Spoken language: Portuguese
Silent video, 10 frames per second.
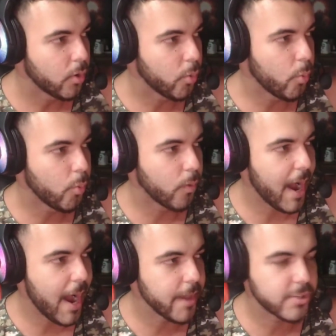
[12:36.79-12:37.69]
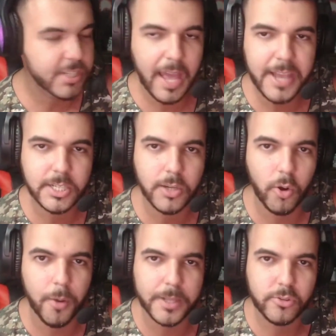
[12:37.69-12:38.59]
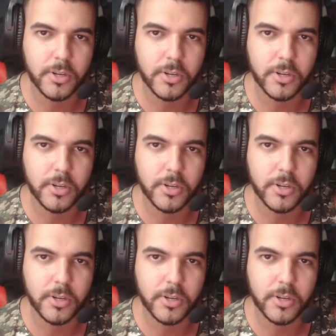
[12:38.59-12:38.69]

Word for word: Num raio de 10 quilômetros